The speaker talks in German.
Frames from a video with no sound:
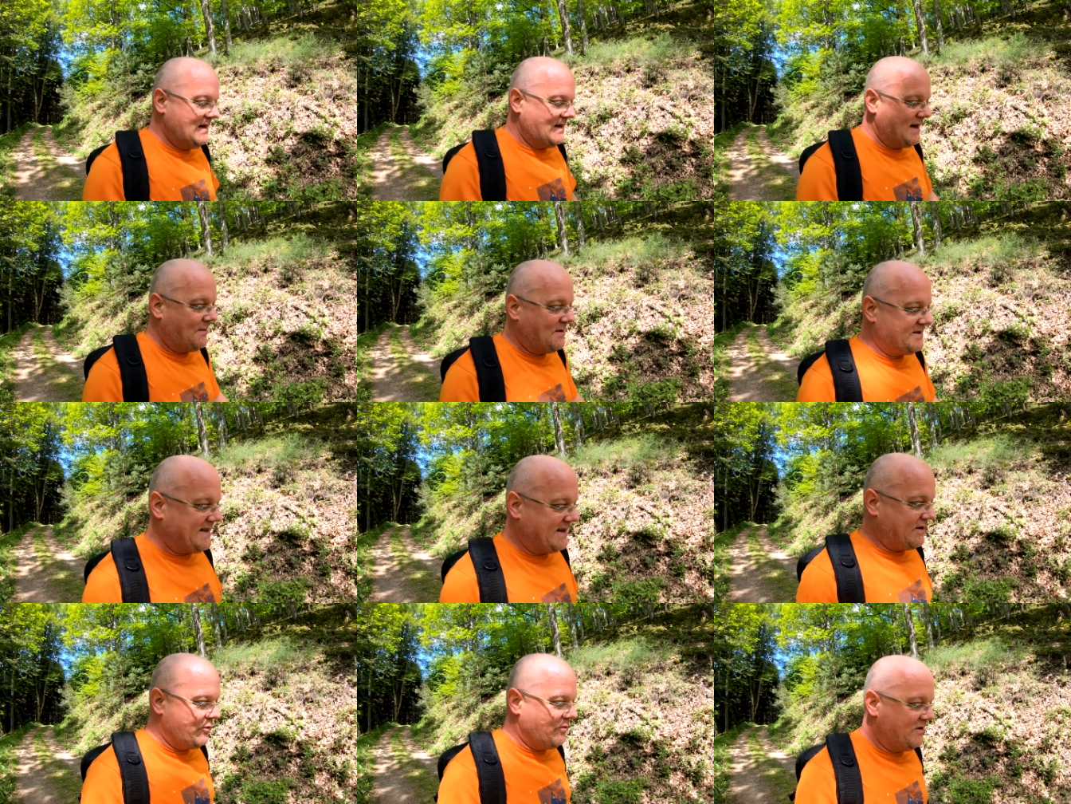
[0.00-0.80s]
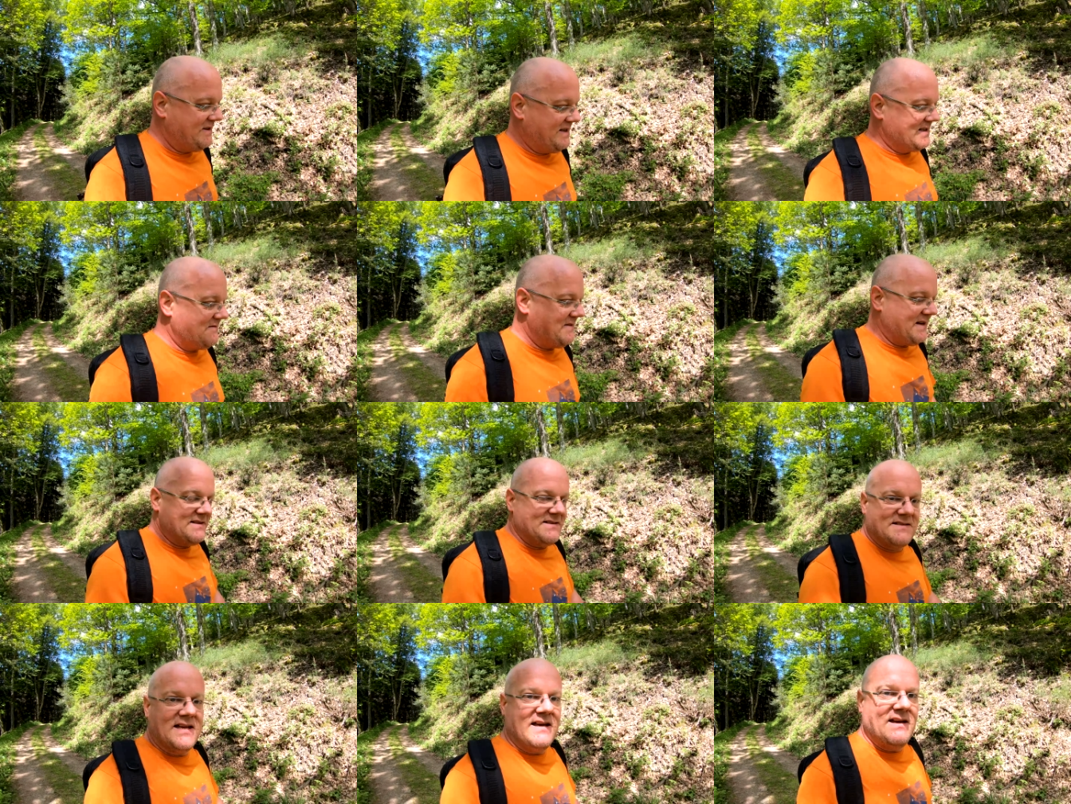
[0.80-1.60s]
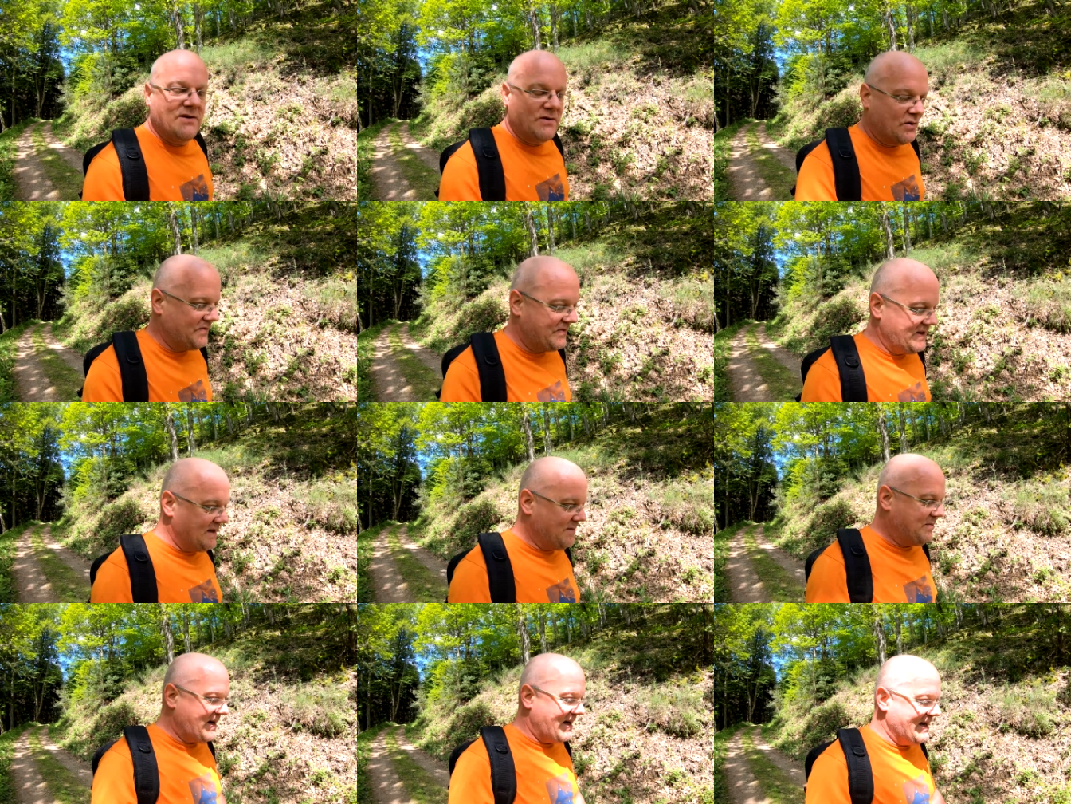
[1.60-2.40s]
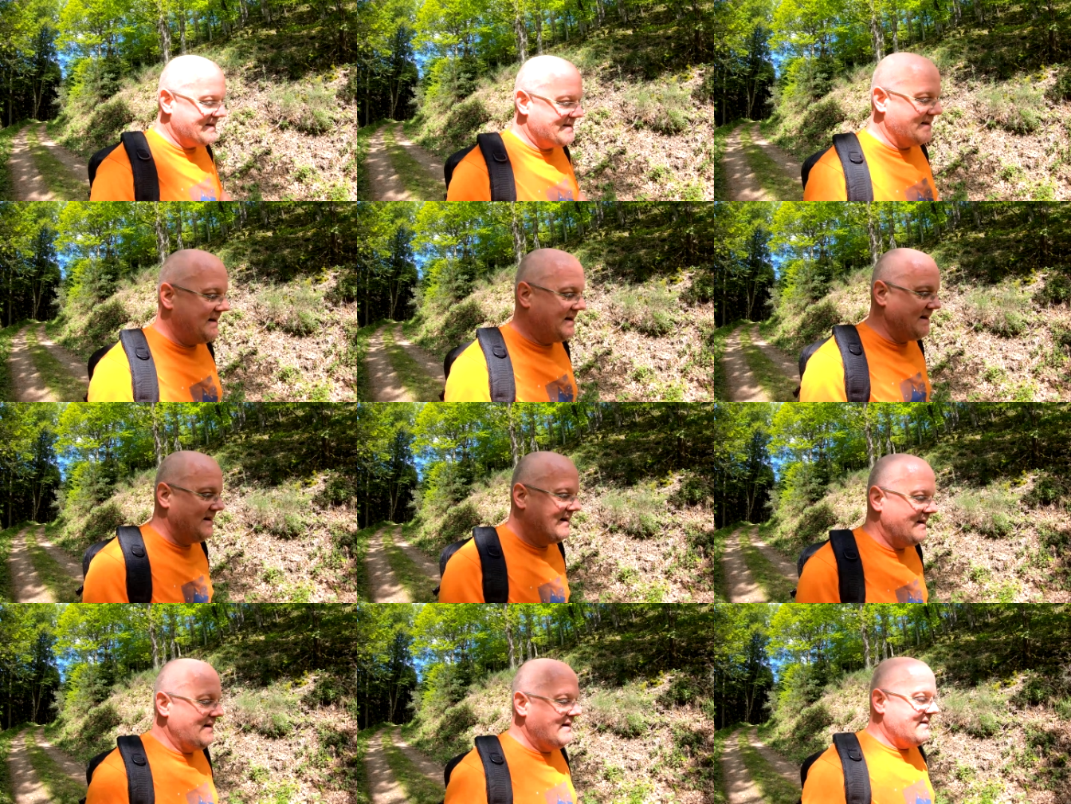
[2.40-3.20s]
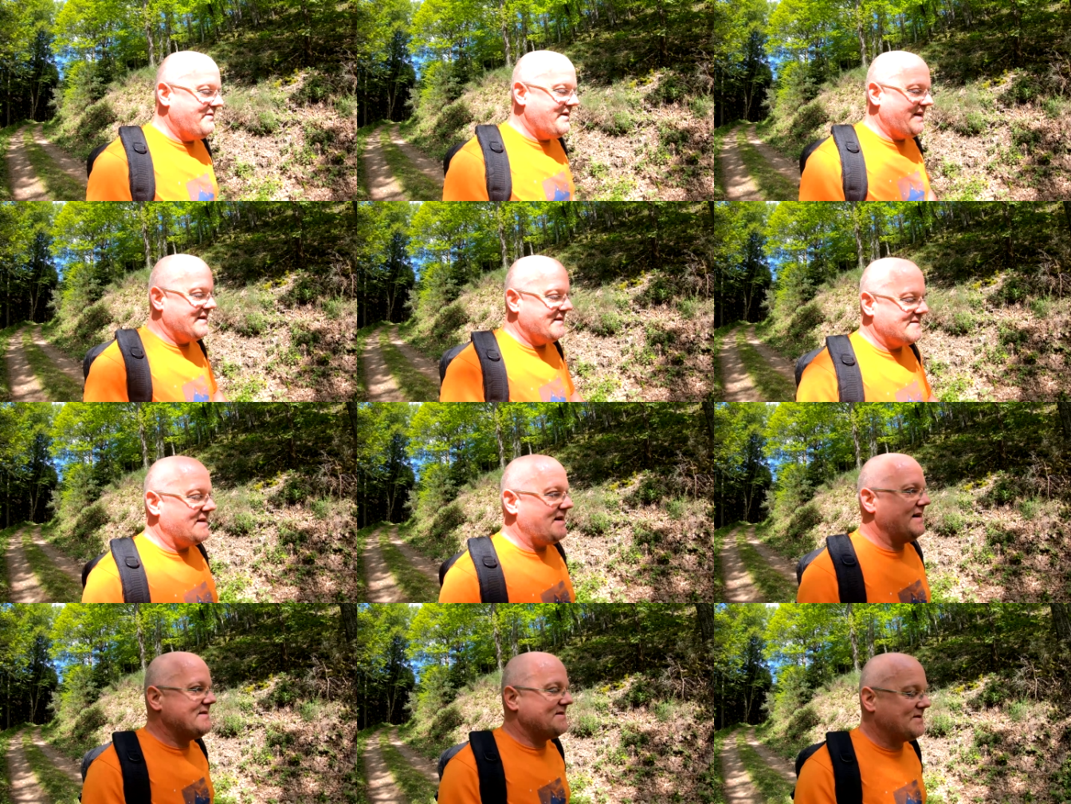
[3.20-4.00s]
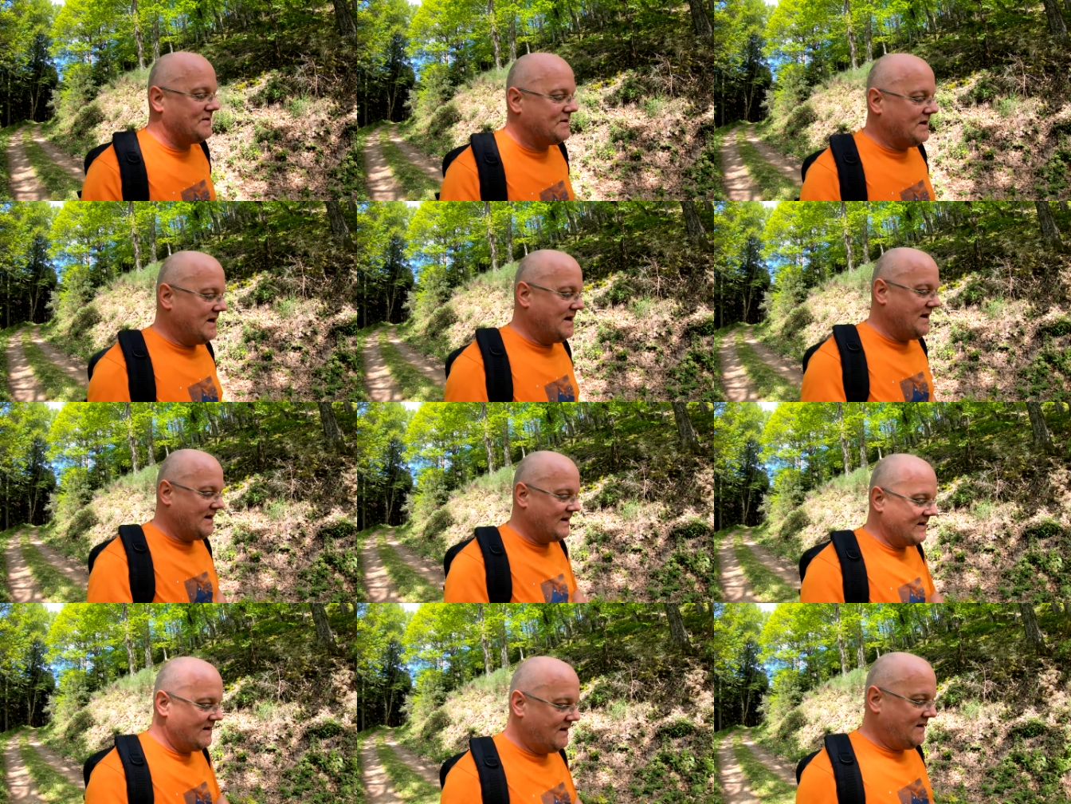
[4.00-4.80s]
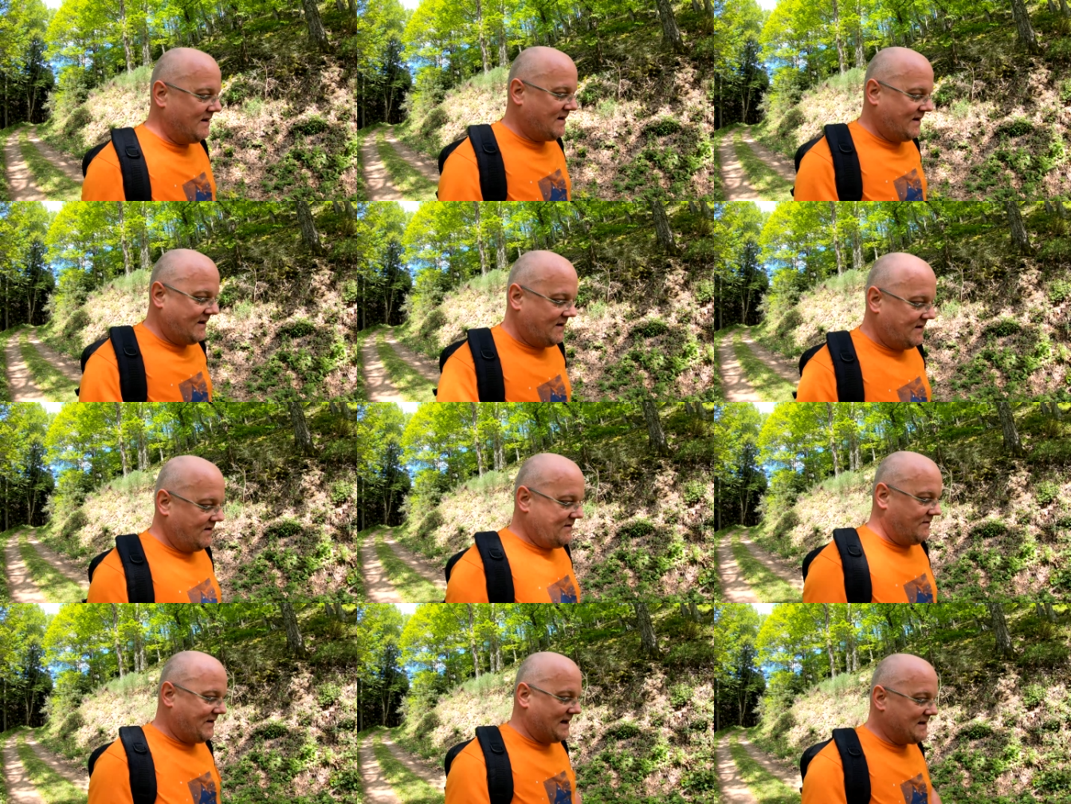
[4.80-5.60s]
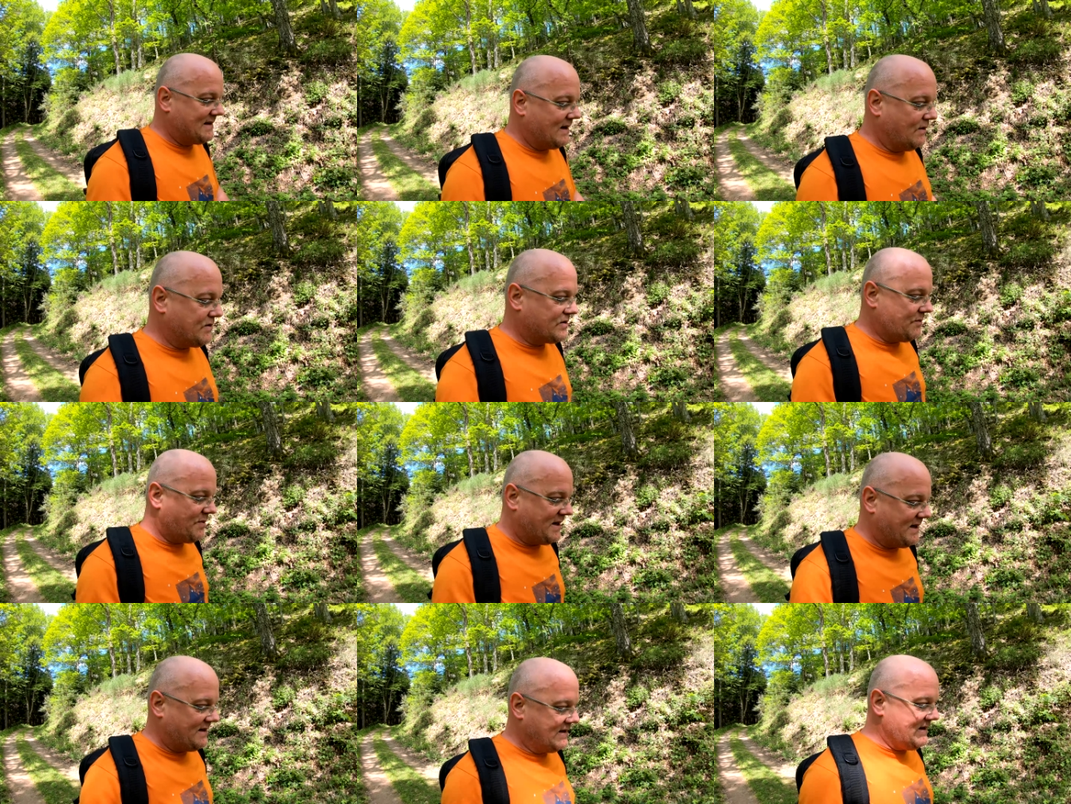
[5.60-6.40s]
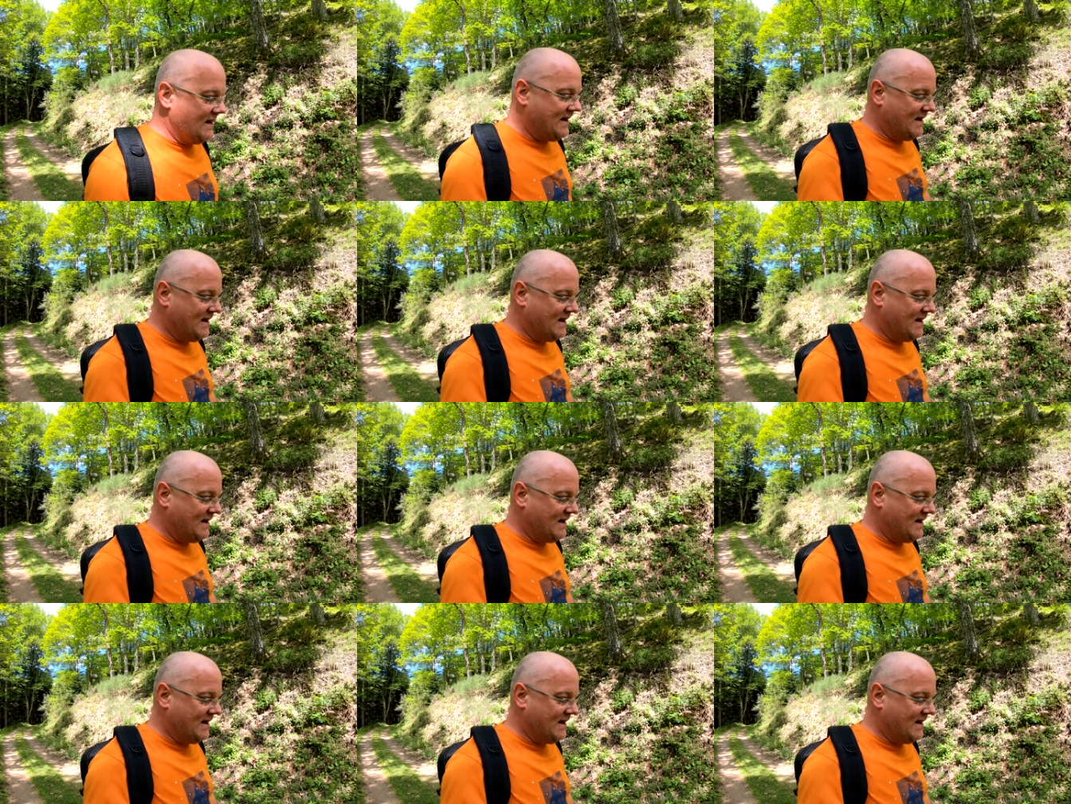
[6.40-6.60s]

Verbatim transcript: aber ich denke, überwiegend werden es doch viele breite Wege sein, so Waldautobahnen.